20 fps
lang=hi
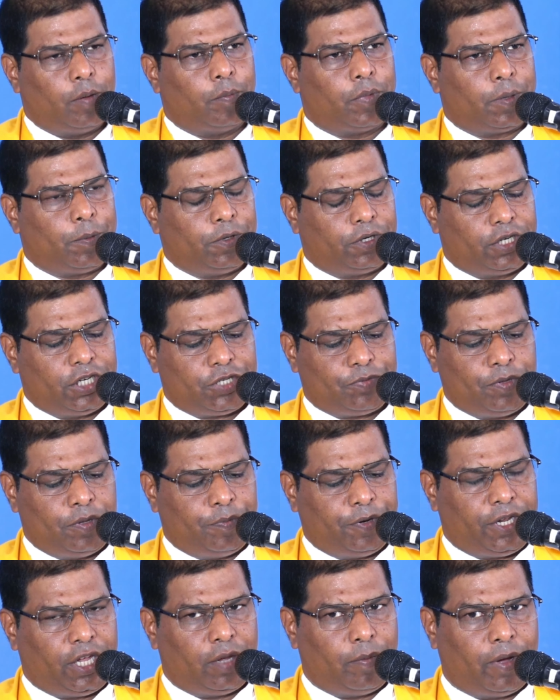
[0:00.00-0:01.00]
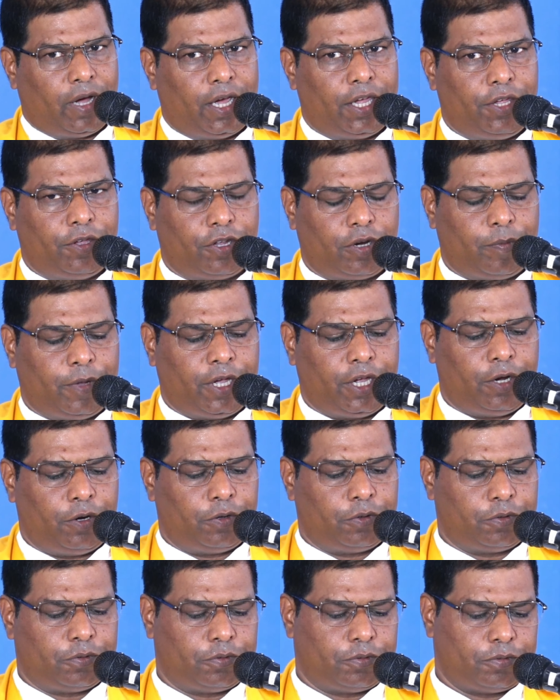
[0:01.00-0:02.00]
प्रभु कृष्ण प्रिय भाई और
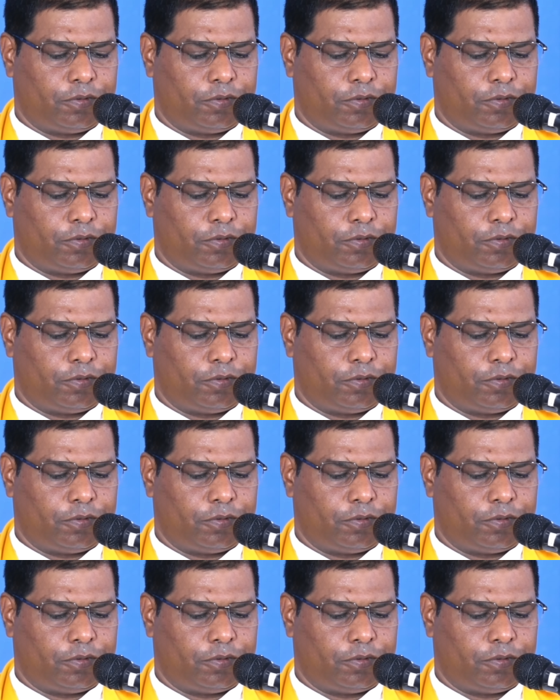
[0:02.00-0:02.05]
बहनों